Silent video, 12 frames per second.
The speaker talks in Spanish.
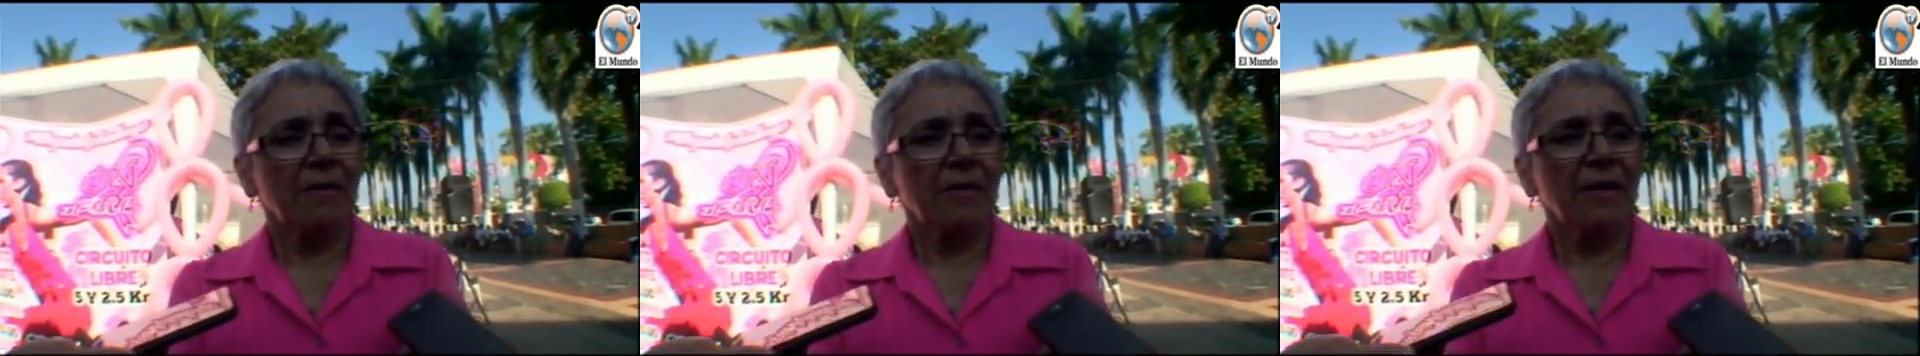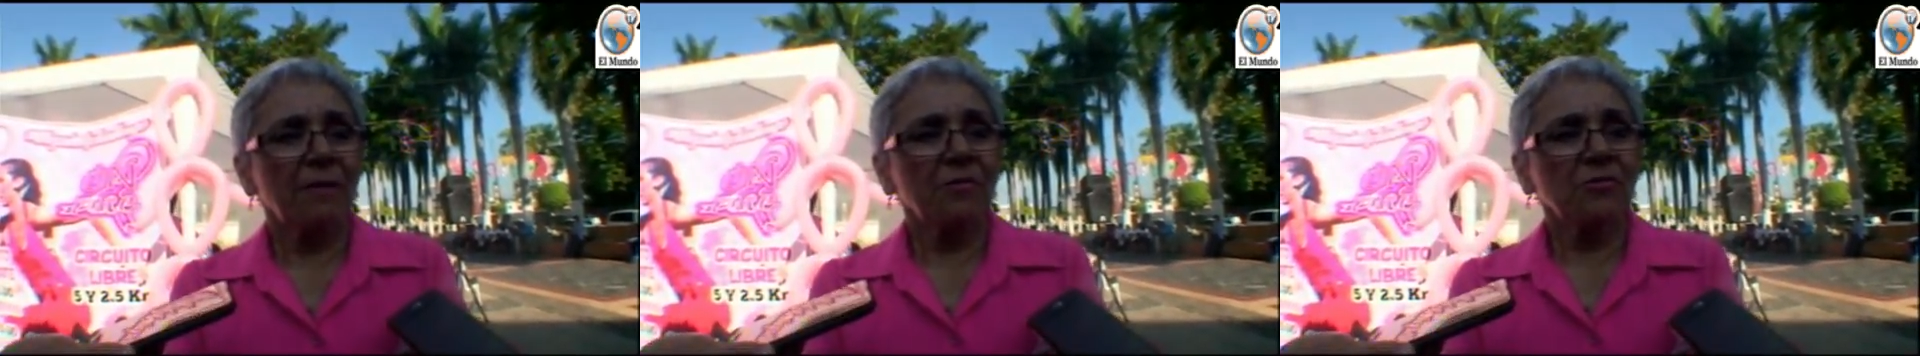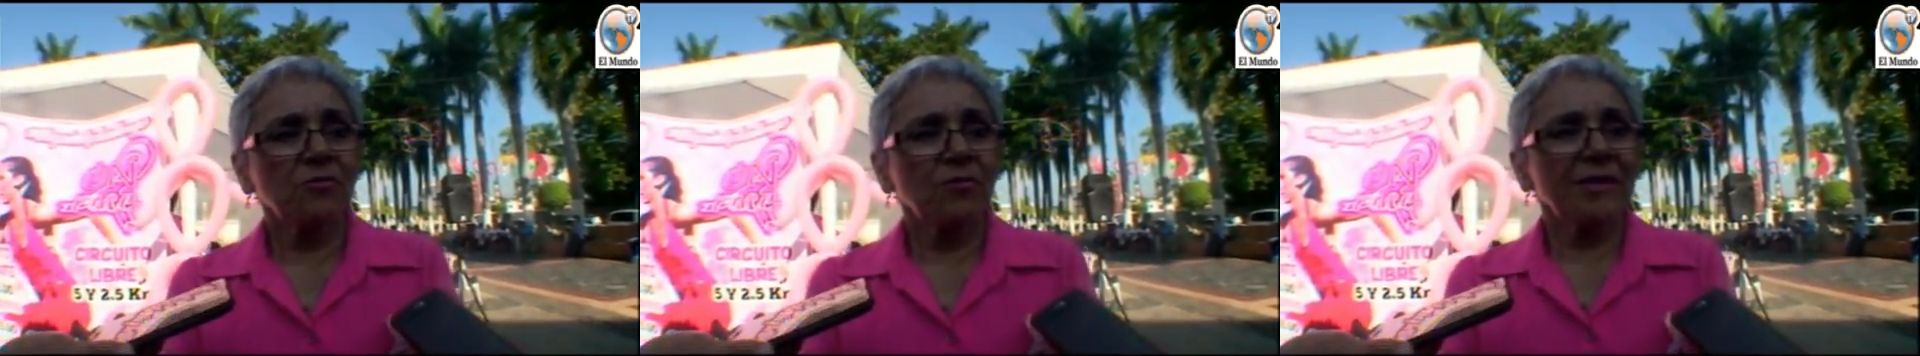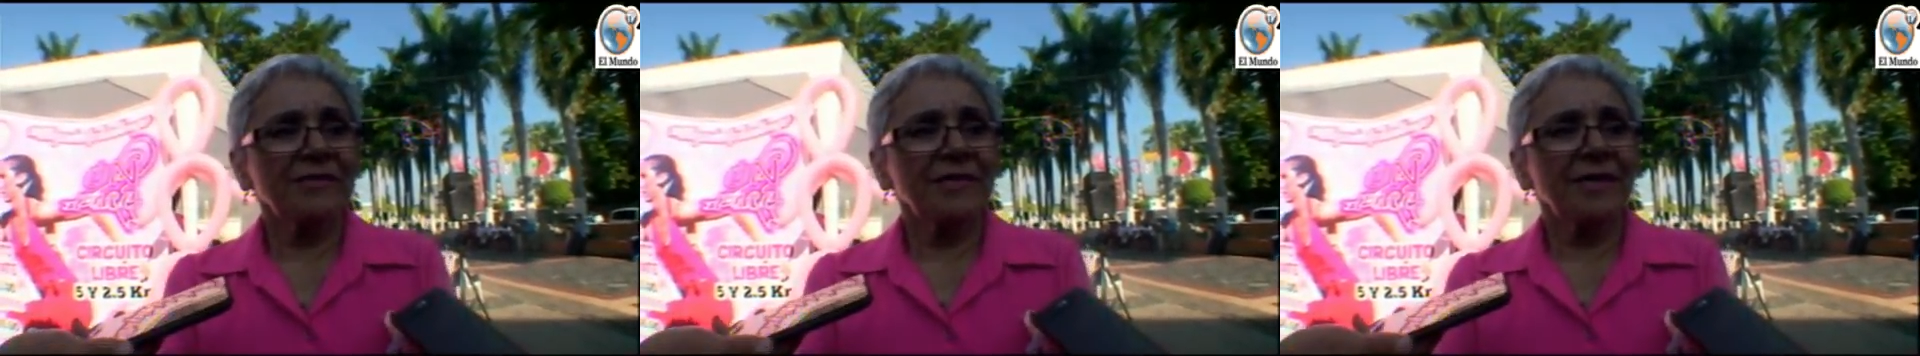tenemos
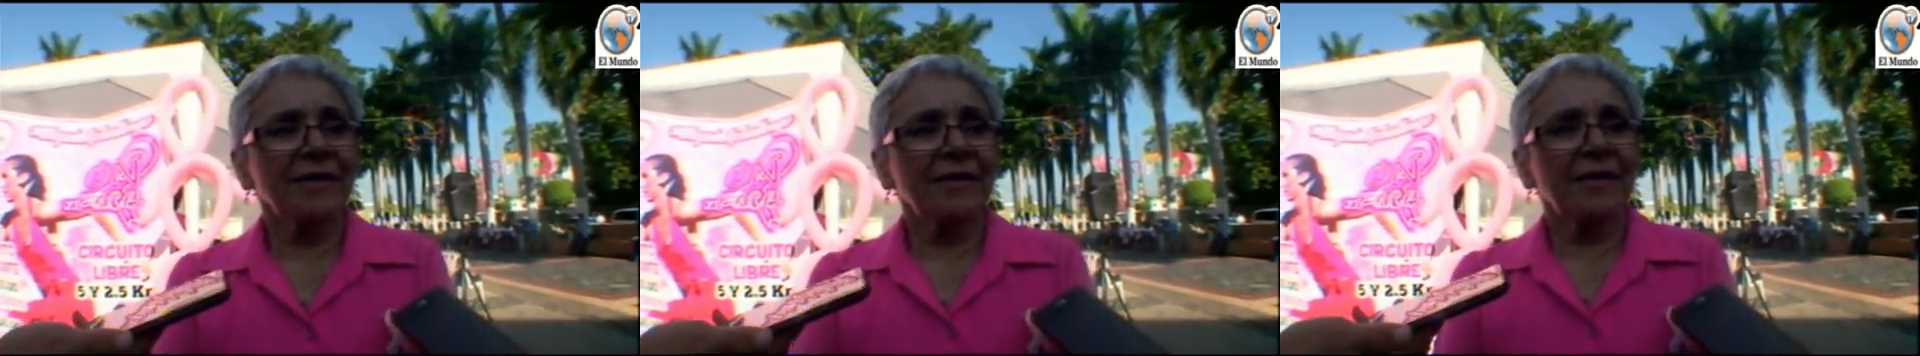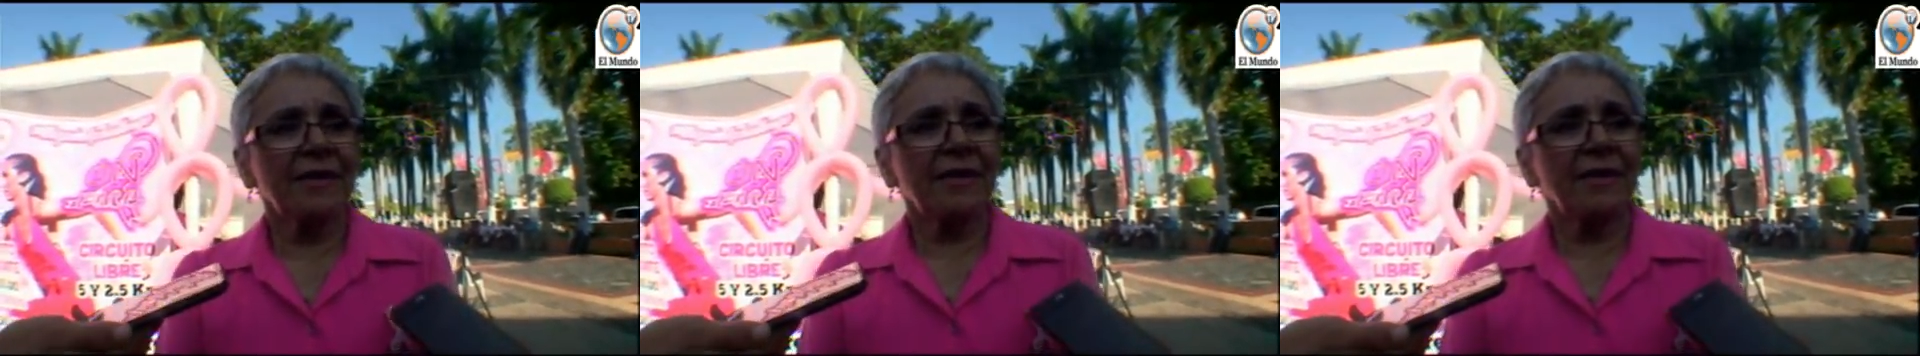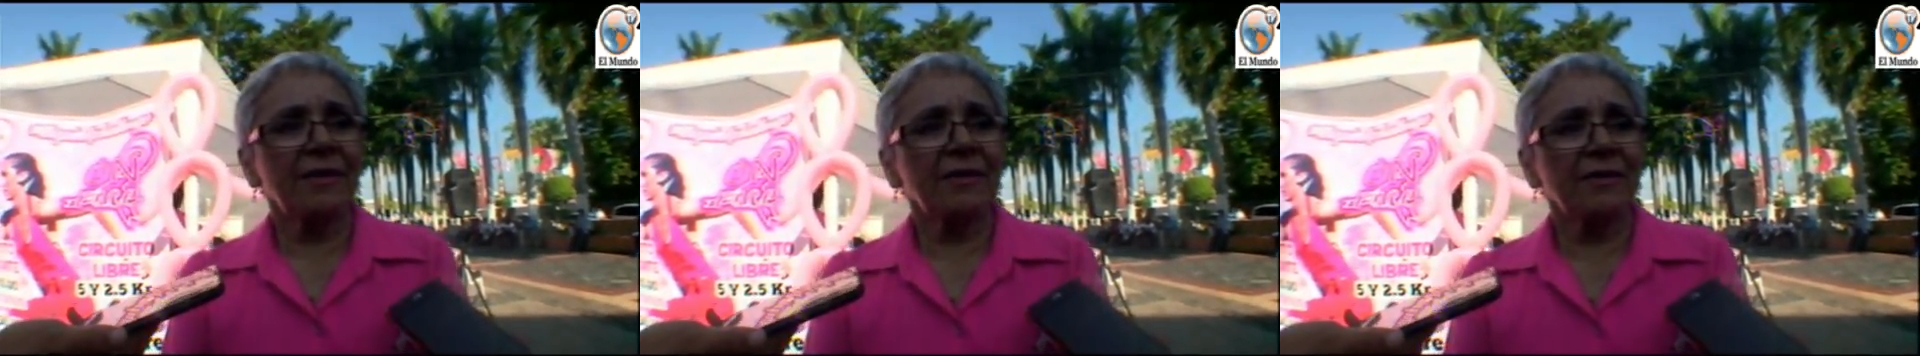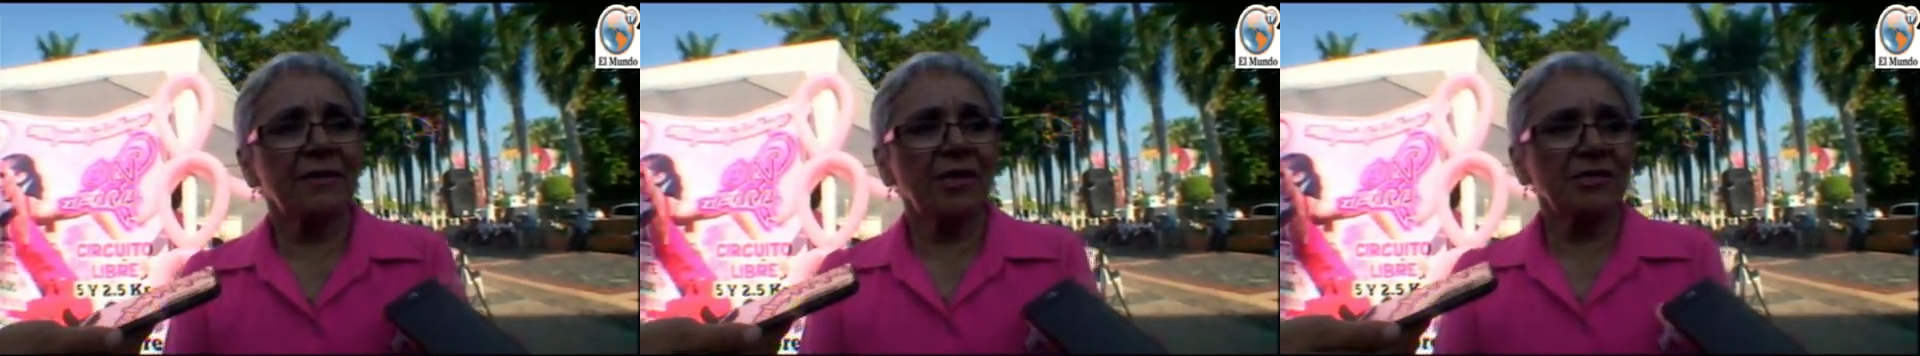una chica de
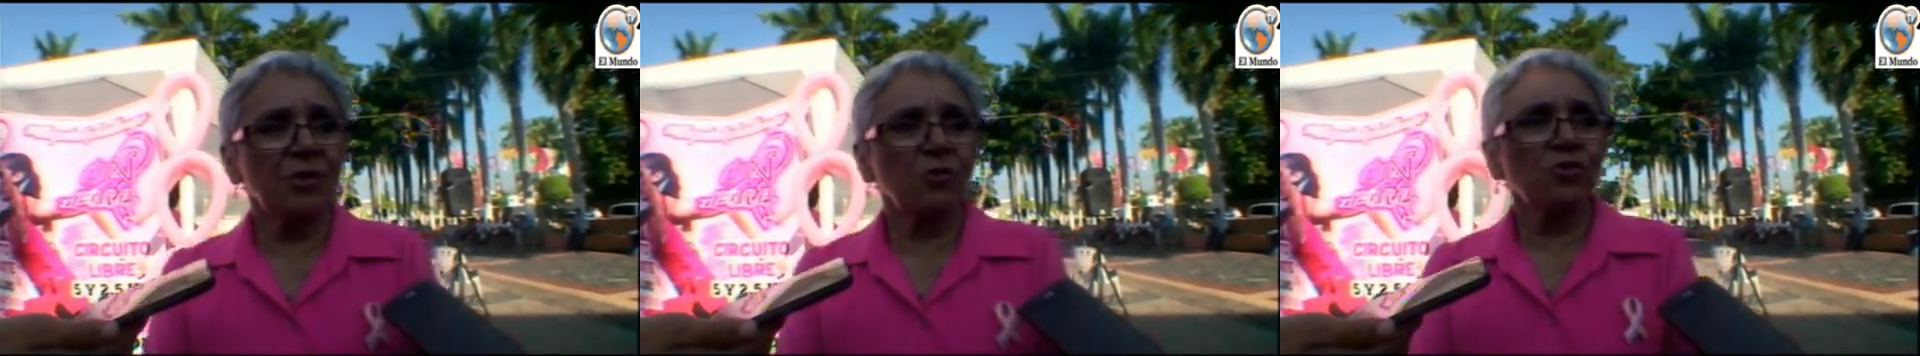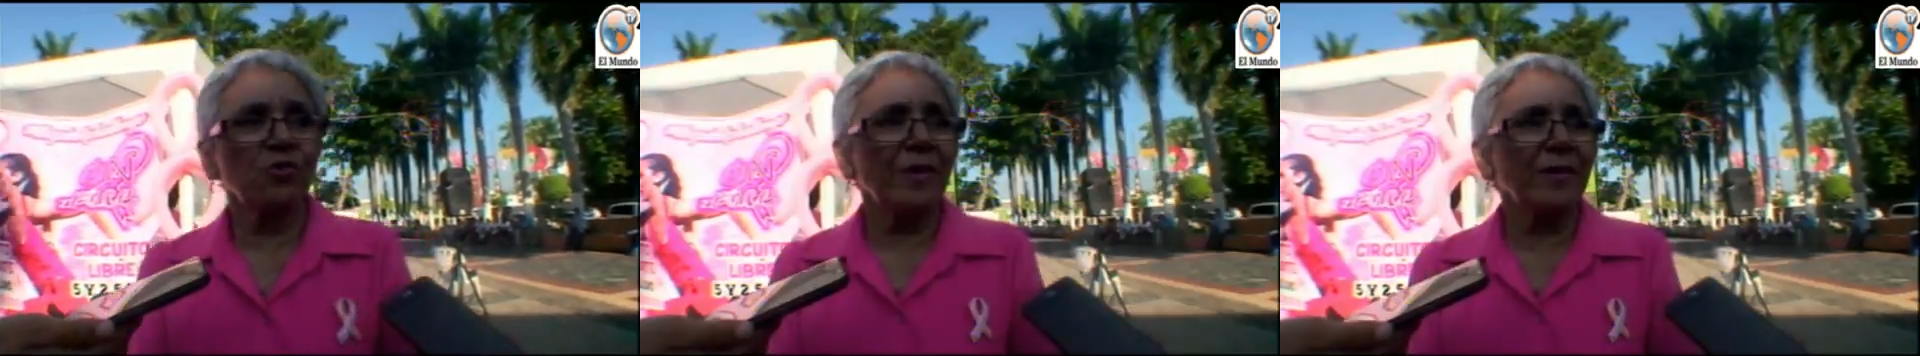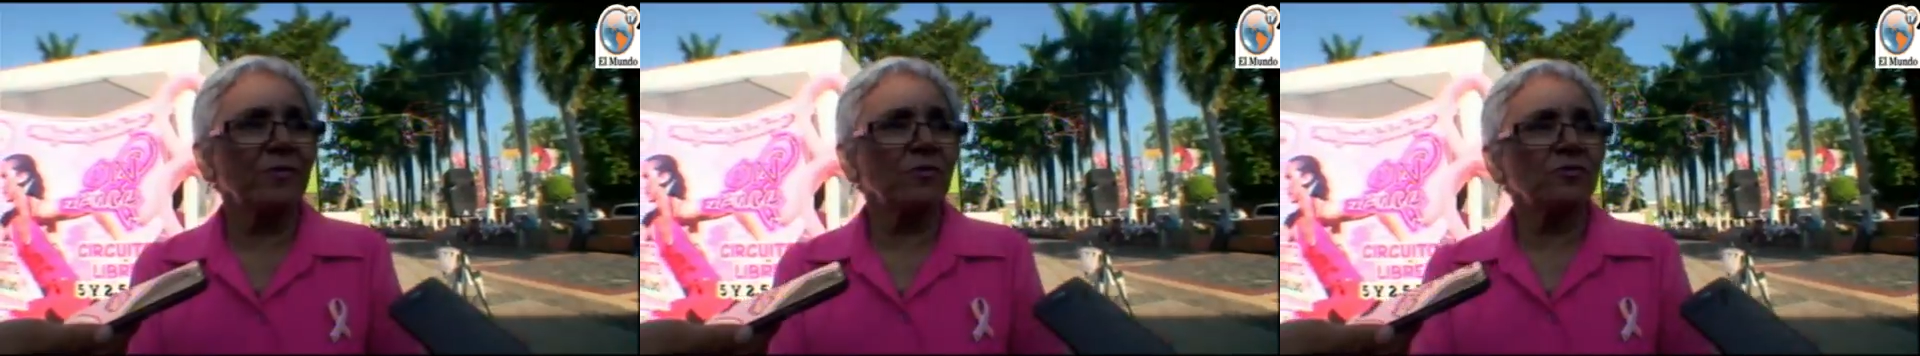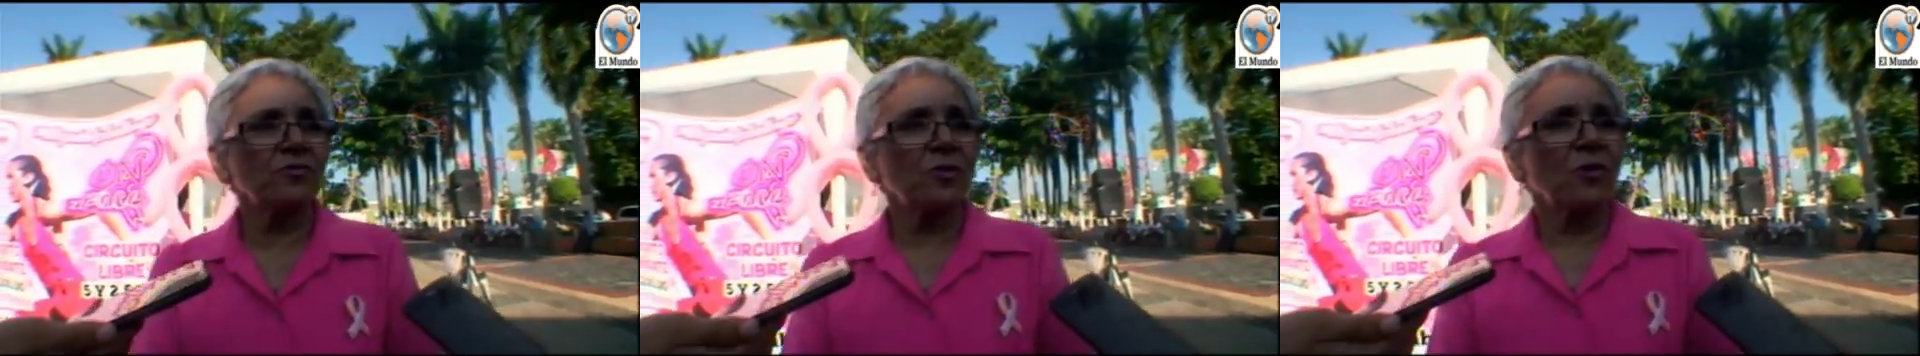18 años